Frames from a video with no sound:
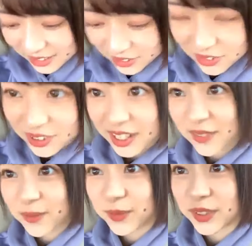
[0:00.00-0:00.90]
残
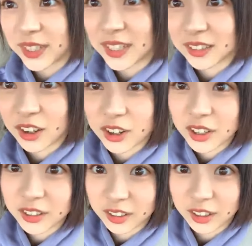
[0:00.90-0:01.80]
り1分になった。
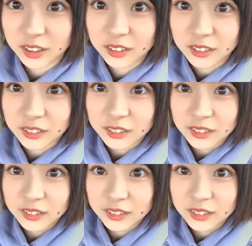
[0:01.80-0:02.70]
早いね。
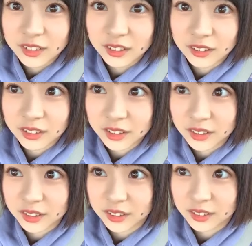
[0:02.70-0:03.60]
いやん、
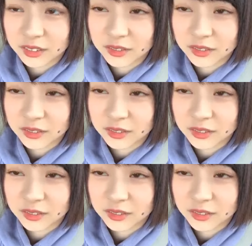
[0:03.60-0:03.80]
早い。